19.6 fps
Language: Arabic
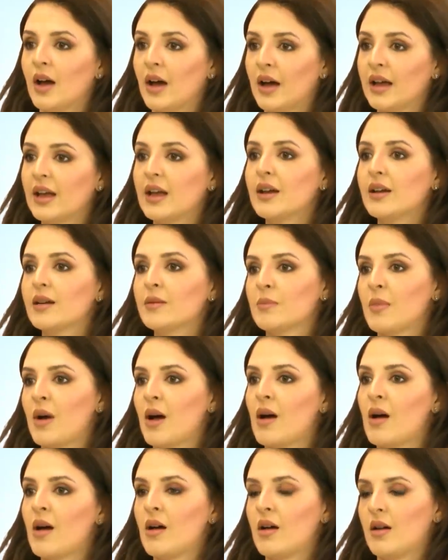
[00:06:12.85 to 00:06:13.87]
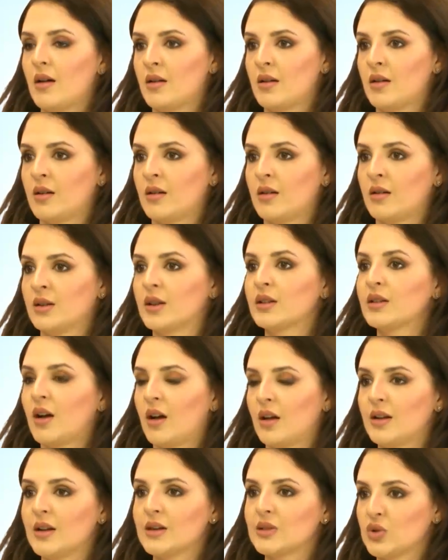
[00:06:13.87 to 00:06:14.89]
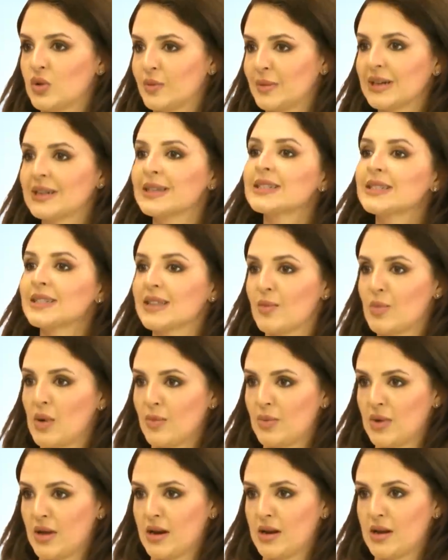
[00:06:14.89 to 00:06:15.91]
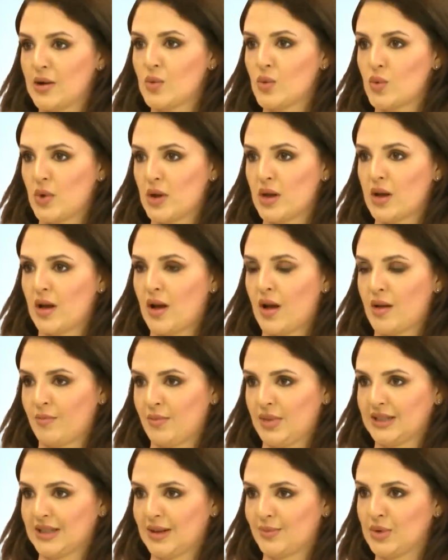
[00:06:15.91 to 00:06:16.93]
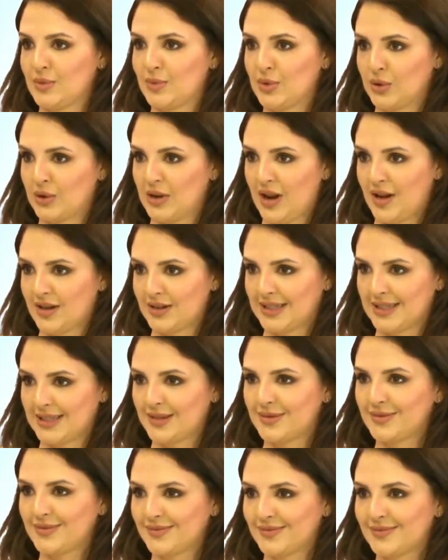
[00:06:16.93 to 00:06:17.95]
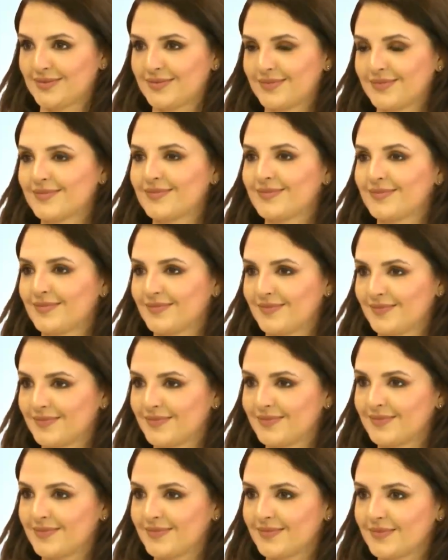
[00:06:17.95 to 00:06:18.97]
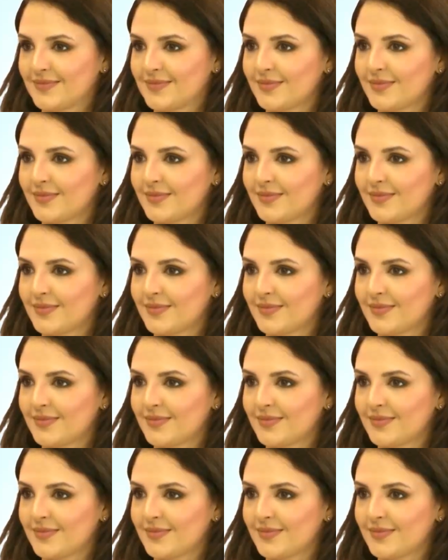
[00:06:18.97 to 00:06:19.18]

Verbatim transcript: غير ما آه، يتخلصوا من السبب يلي هو عم بيسبب لهم العطسه اه لكن هيدا الفرق